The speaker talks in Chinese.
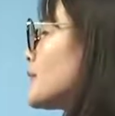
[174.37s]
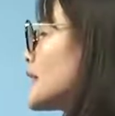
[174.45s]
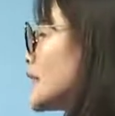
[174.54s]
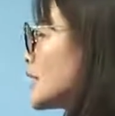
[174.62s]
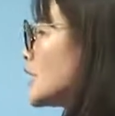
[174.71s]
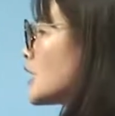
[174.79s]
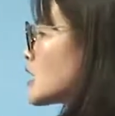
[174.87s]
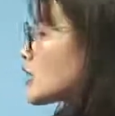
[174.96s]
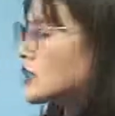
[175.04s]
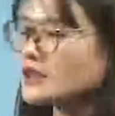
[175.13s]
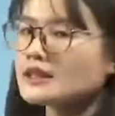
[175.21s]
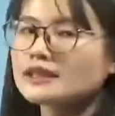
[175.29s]
亭
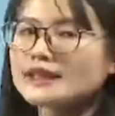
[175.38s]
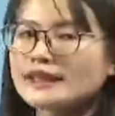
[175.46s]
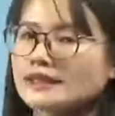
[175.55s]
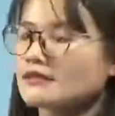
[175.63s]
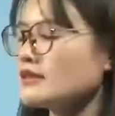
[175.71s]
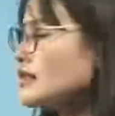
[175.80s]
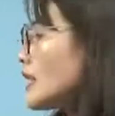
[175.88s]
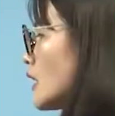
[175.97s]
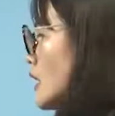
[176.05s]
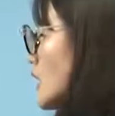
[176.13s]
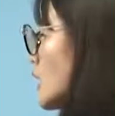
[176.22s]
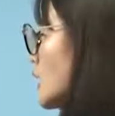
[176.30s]
指的是亭子，
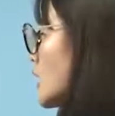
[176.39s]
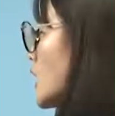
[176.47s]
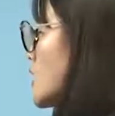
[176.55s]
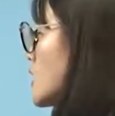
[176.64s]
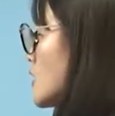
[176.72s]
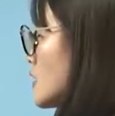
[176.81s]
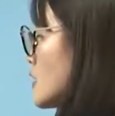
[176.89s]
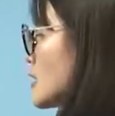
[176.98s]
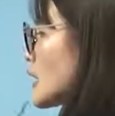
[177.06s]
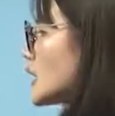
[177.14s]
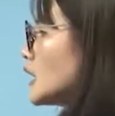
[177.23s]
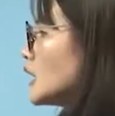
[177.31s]
阁指的
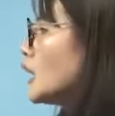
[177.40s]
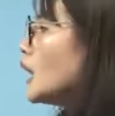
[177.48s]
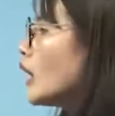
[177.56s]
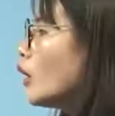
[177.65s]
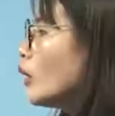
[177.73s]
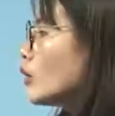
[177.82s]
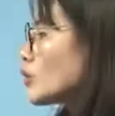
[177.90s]
是阁楼。